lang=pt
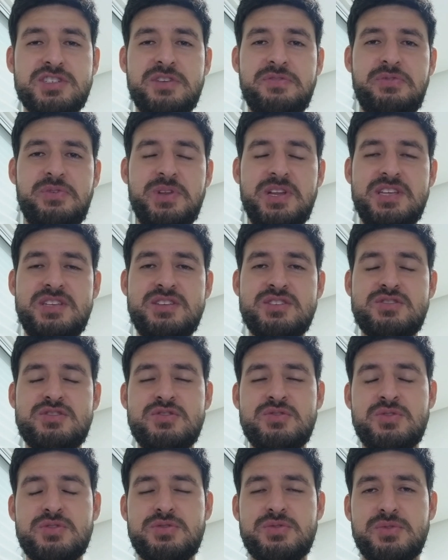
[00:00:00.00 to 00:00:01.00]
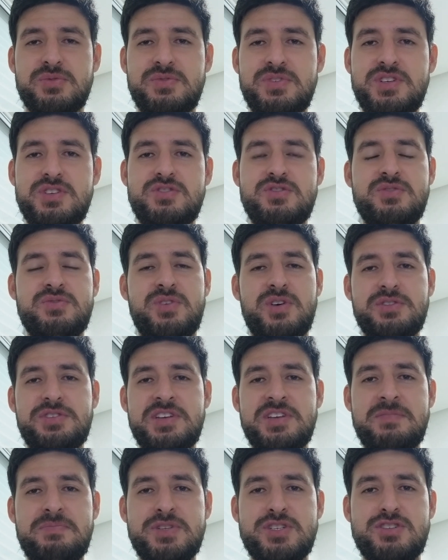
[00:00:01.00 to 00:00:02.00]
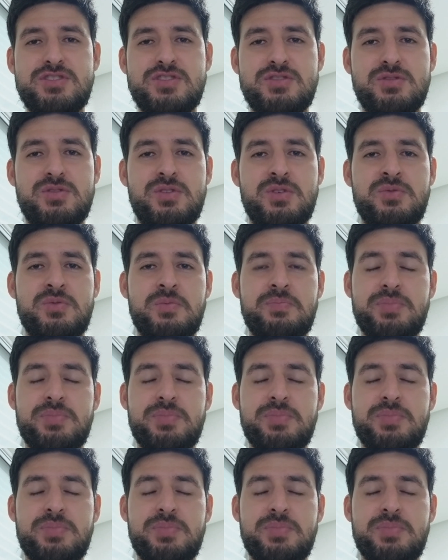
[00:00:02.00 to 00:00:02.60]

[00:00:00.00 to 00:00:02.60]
Já falei isso em outro vídeo e volto a repetir de novo.